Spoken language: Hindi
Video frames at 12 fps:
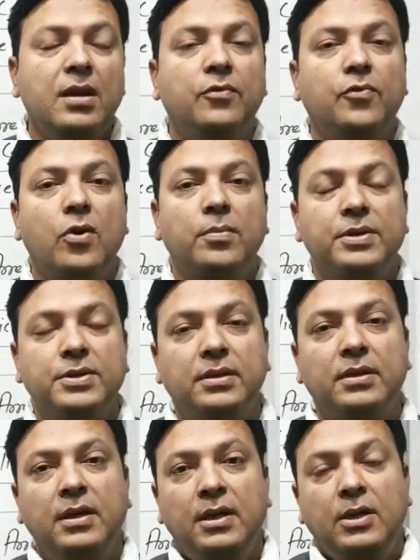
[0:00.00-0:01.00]
इंफॉर्मेशन
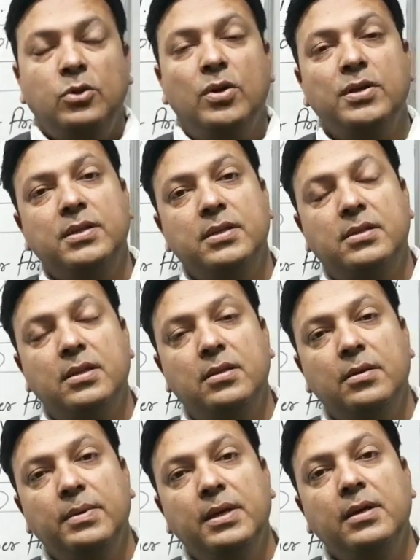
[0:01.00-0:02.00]
तो ऐसी स्थिति
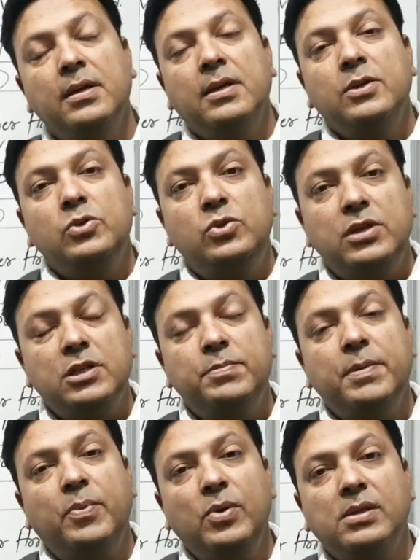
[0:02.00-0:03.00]
में जिस भी
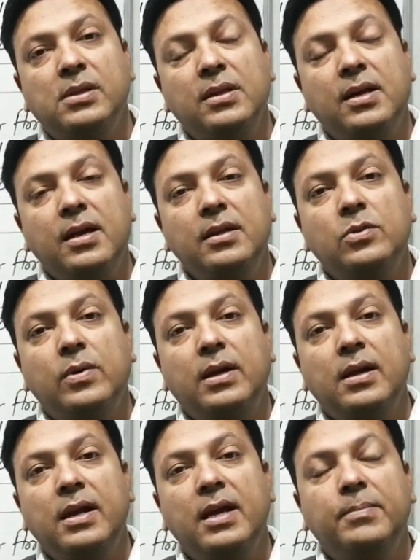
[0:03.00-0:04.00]
पुलिस अधिकारी द्वारा
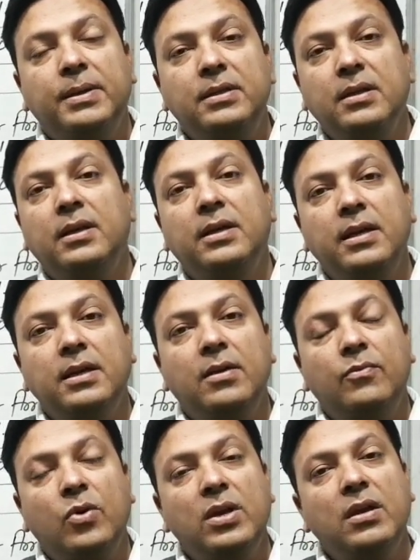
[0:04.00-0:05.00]
लेखबद्ध की गई है
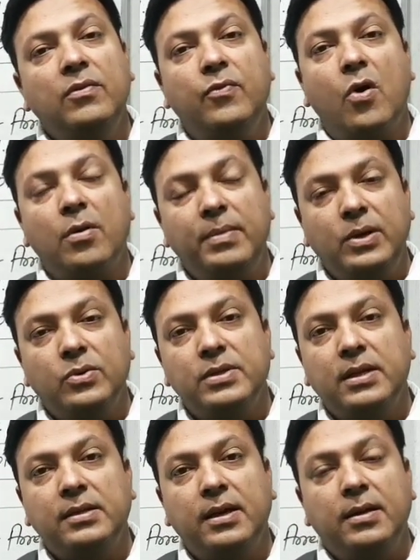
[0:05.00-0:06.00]
वही इंफॉर्मेंट हो
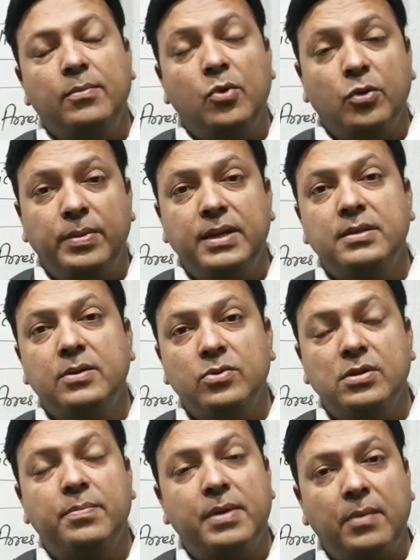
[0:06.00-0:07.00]
जाता है मुखबिर से
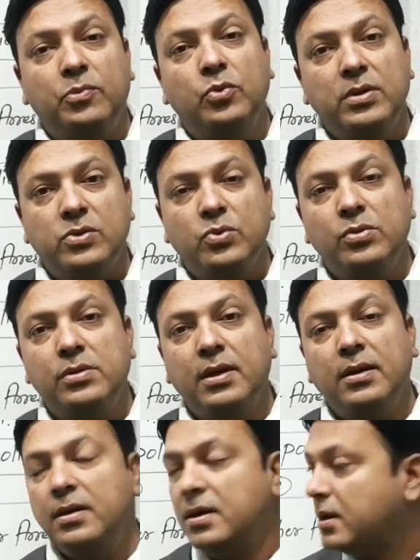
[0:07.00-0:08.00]
उसे प्राप्त हुई सूचना
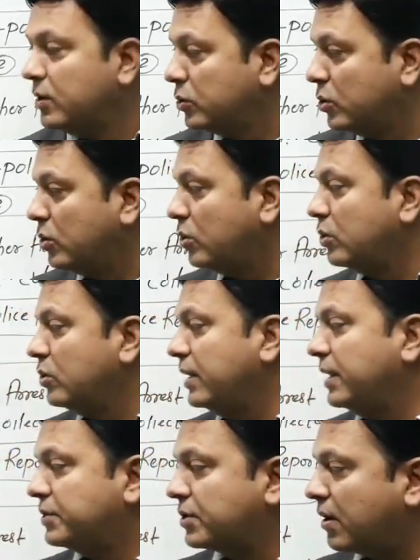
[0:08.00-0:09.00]
तो
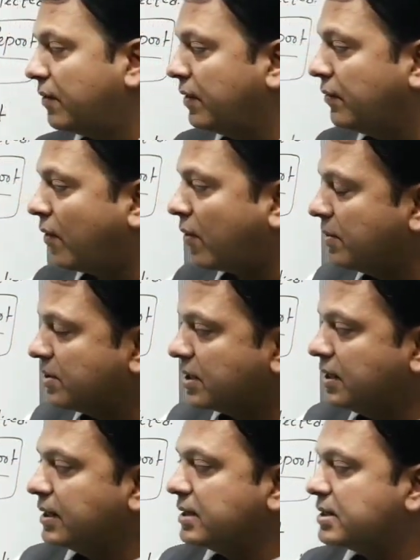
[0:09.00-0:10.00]
नेचर ऑफ इंफॉर्मेशन
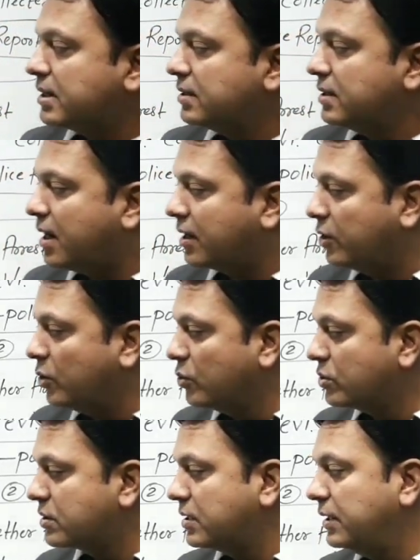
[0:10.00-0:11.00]
लिखी जाती है
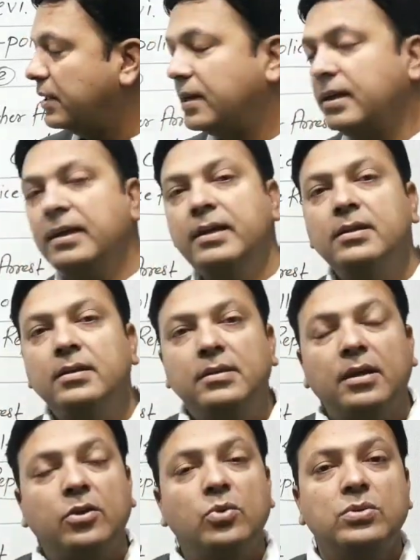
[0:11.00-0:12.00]
अक्यूज की डिटेल लिखी जाती
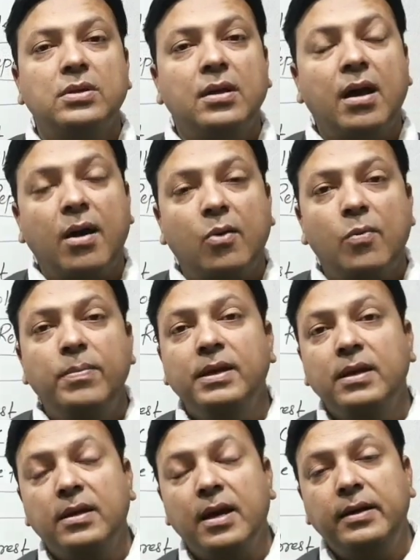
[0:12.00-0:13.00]
है अक्यूज ने आरोपी
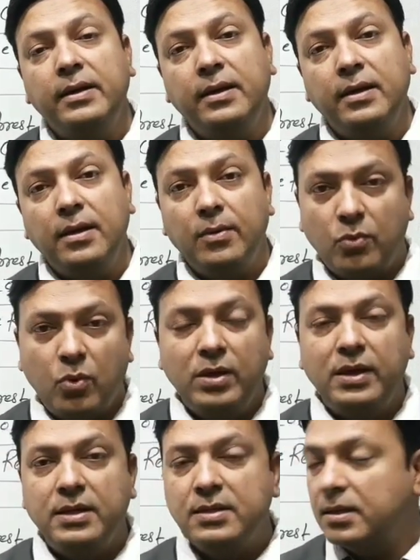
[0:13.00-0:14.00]
की क्या डिटेल है वो
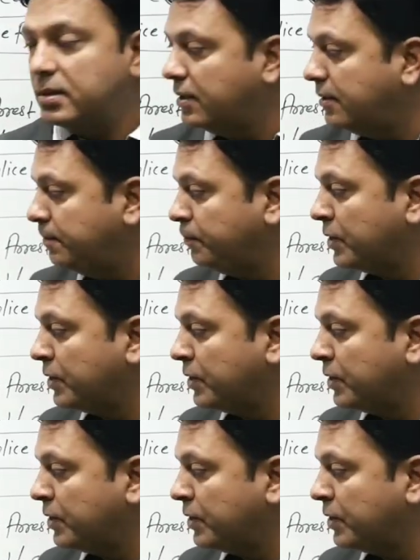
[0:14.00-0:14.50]
लिखी जाती है